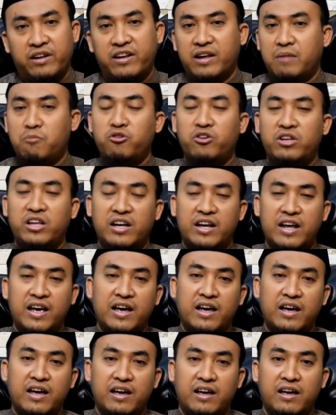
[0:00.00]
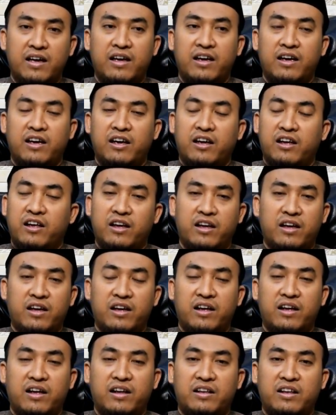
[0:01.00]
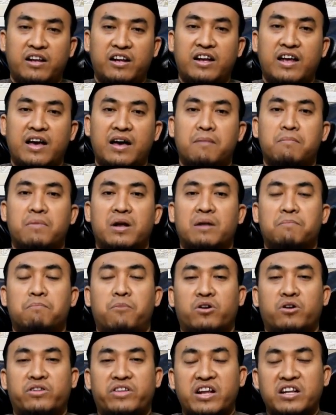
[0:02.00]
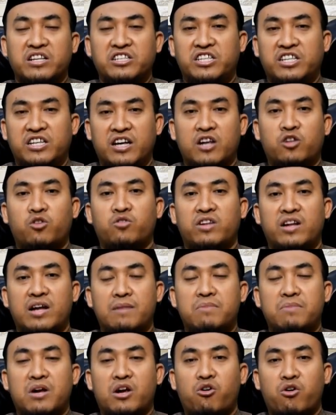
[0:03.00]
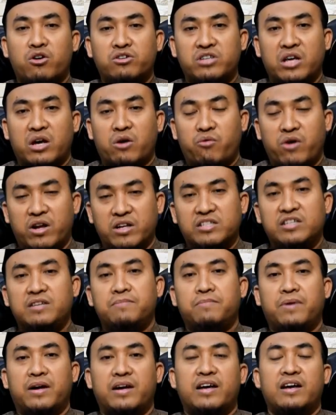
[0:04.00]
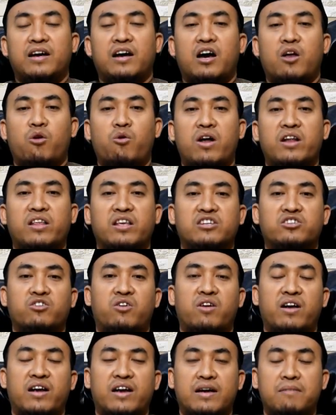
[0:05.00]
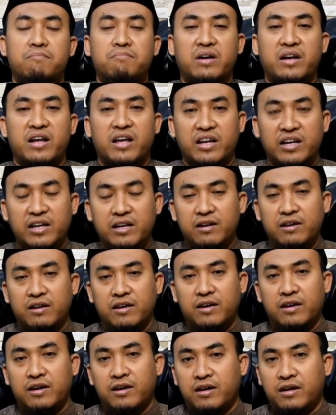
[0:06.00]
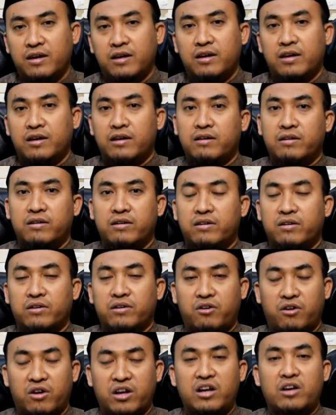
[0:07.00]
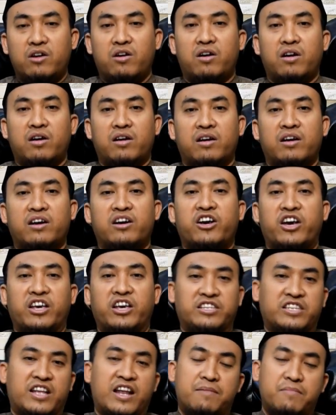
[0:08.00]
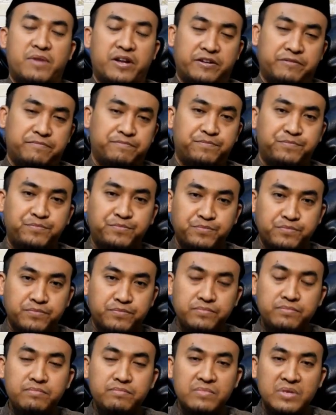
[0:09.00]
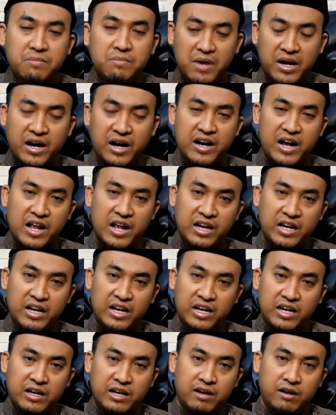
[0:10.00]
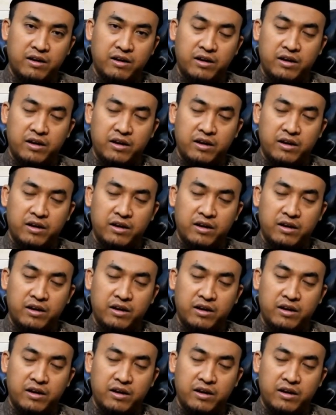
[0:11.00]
namun tidak e, tidak berpotensi atau tidak berkonsekuensi pada keluarnya seorang hamba dari koridor keislaman. Maka dari